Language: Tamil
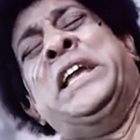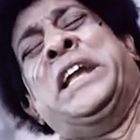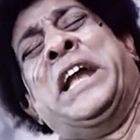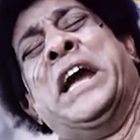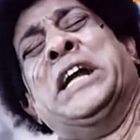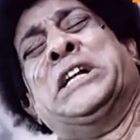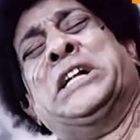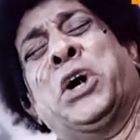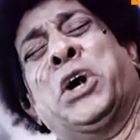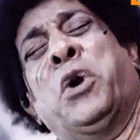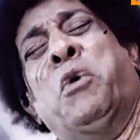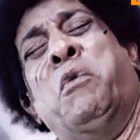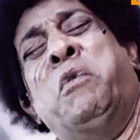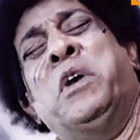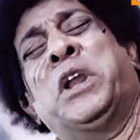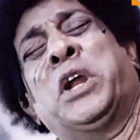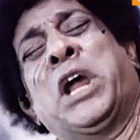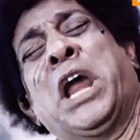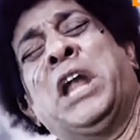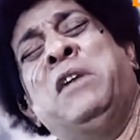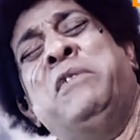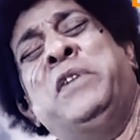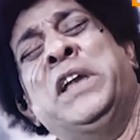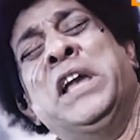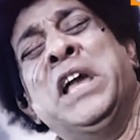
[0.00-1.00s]
நீ கேட்ட
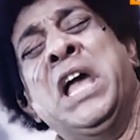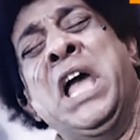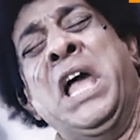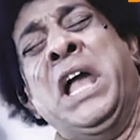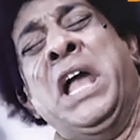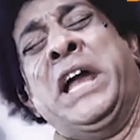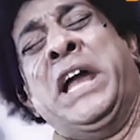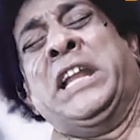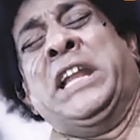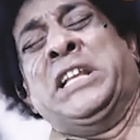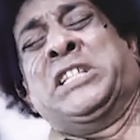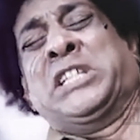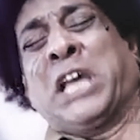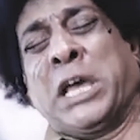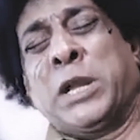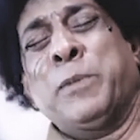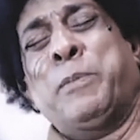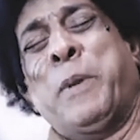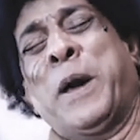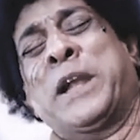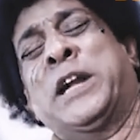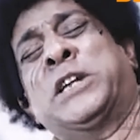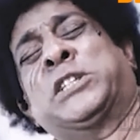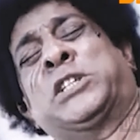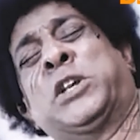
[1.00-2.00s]
ஒவ்வொரு கேள்வி என்ன
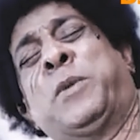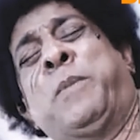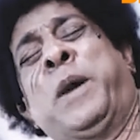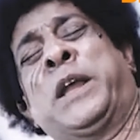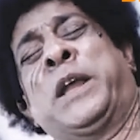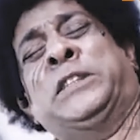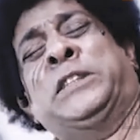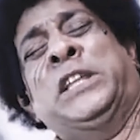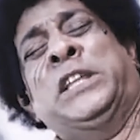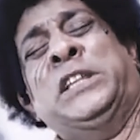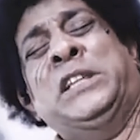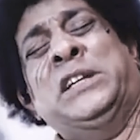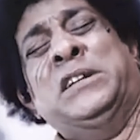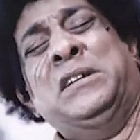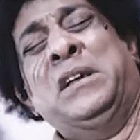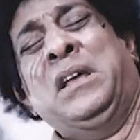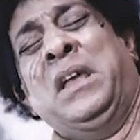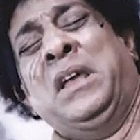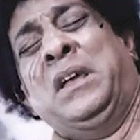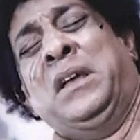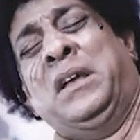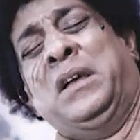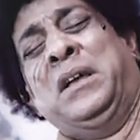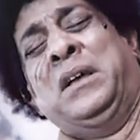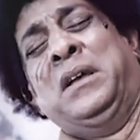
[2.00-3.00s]
செருப்பால் அடிச்ச மாதிரி இருக்கடா
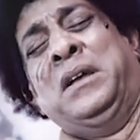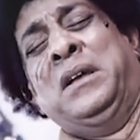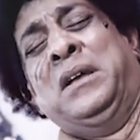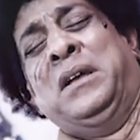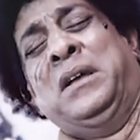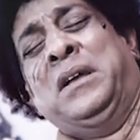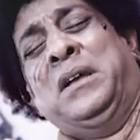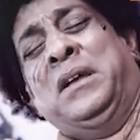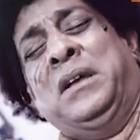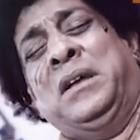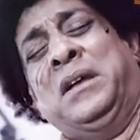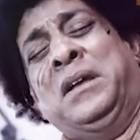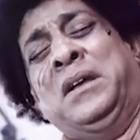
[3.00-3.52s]
மாதிரி இல்ல